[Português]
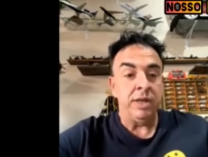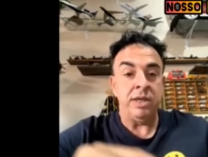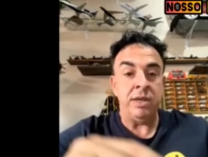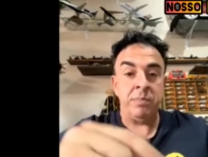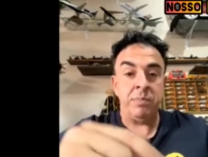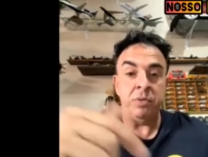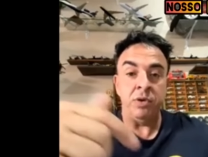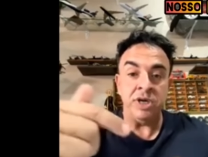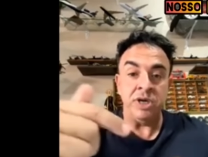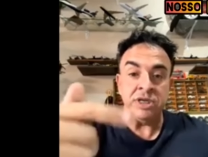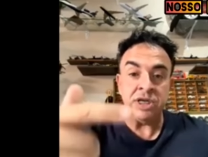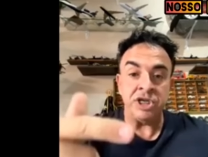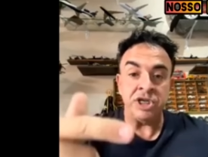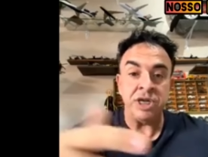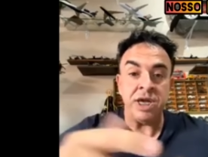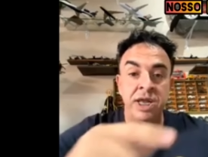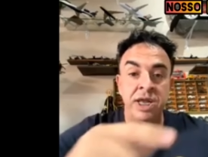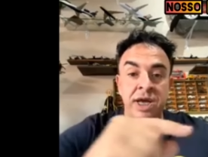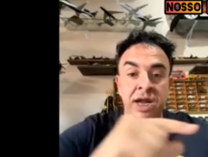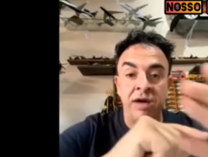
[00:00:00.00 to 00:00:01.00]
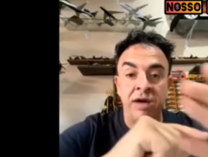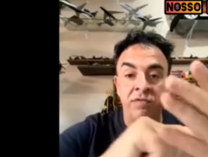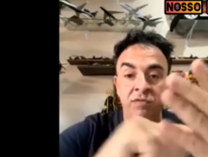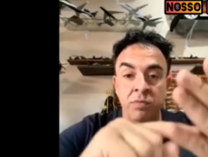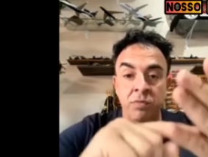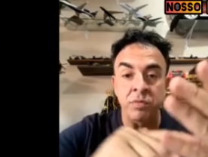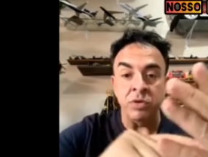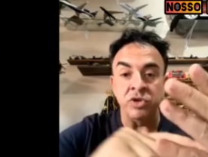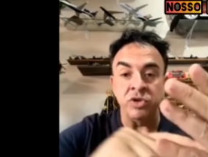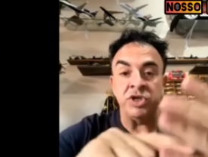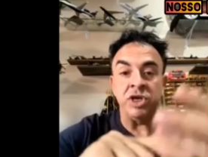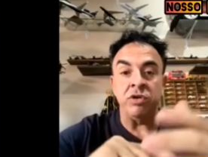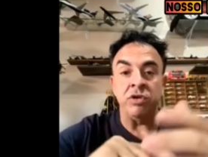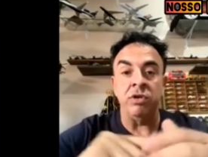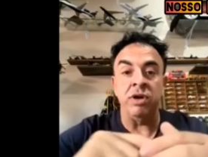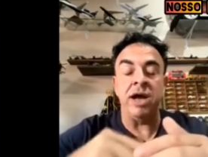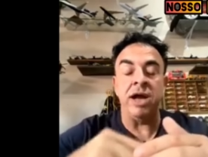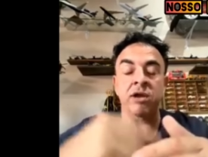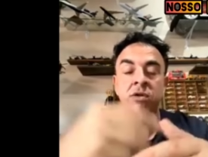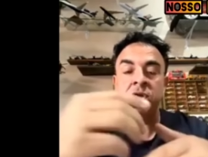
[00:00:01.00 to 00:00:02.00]
depois, acho que ele gravou meu
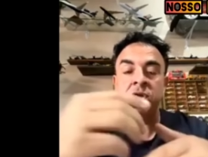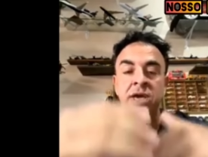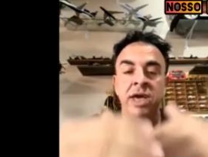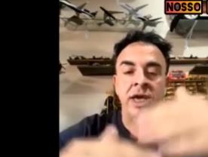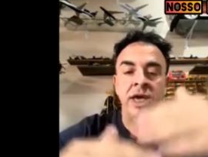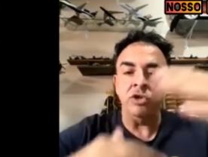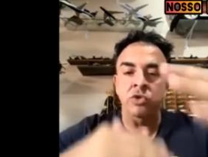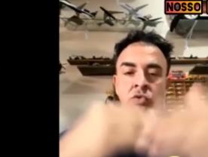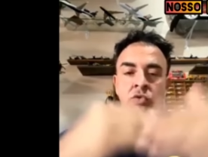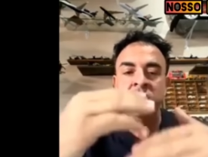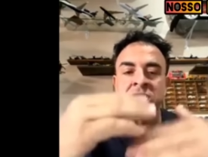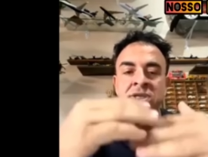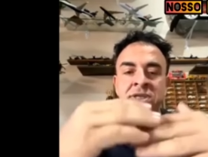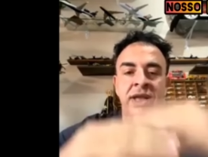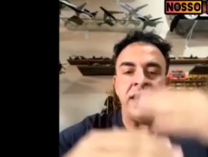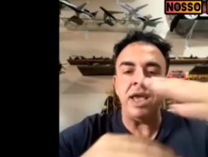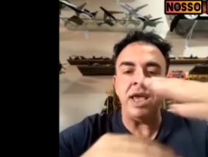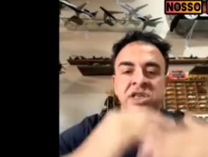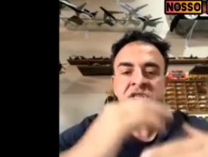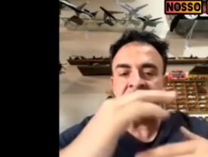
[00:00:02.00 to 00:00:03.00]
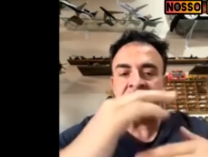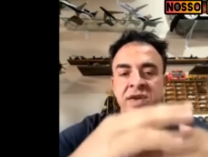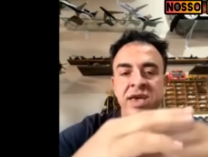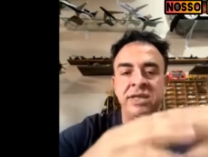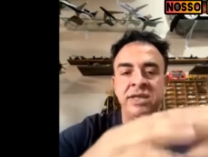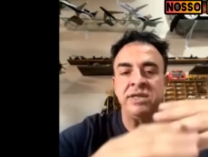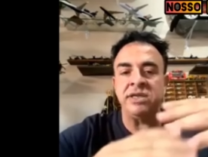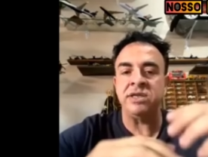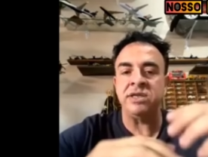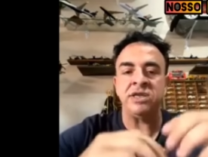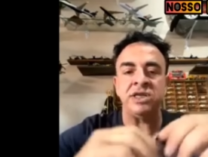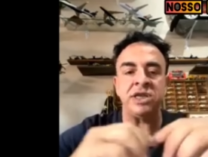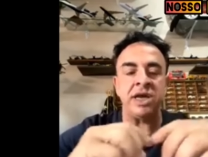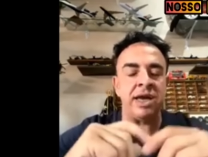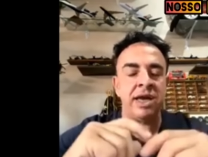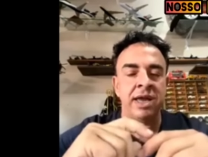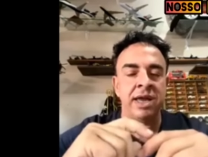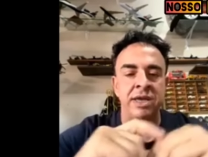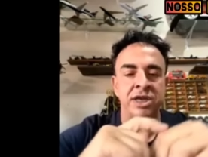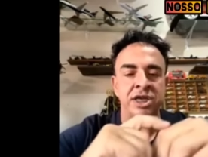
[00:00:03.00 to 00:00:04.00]
celular, eu liguei duas, três vezes,
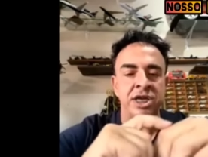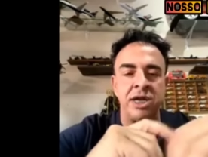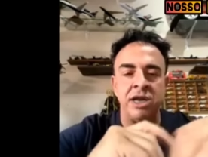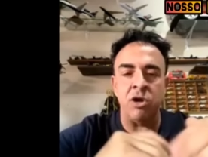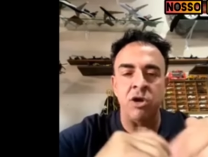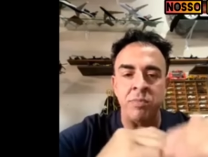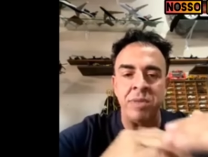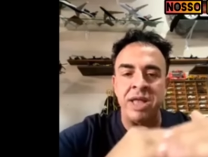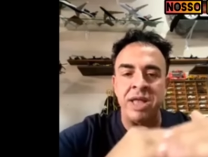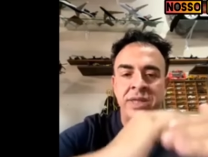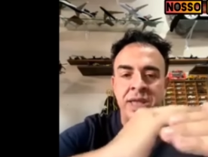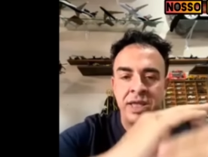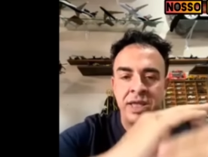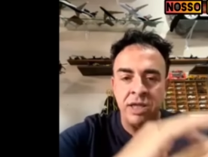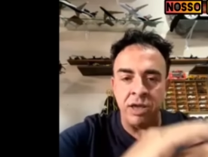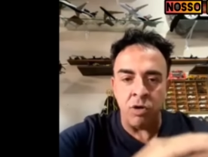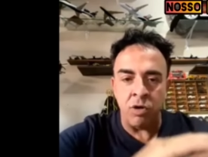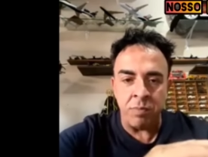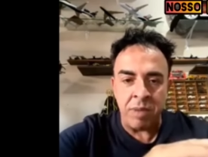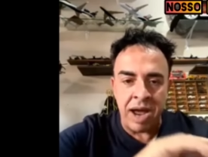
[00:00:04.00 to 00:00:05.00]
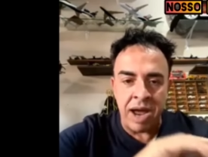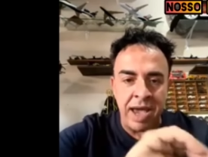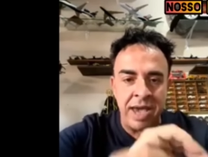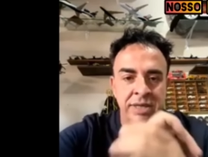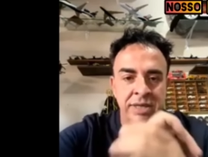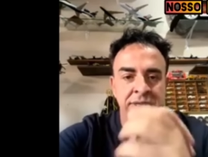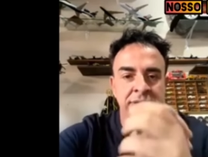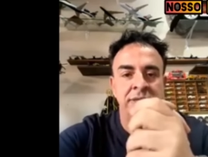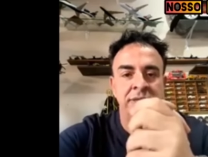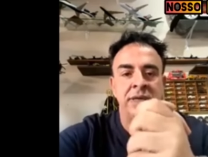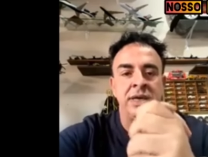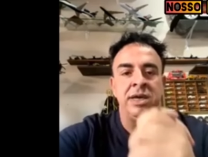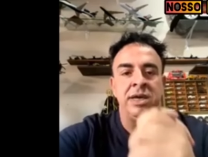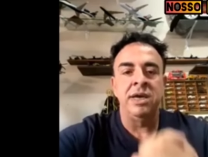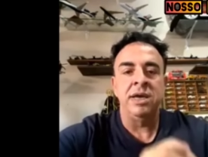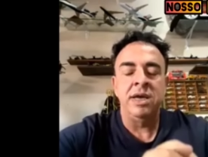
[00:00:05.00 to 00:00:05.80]
já, ele já não me atendeu mais,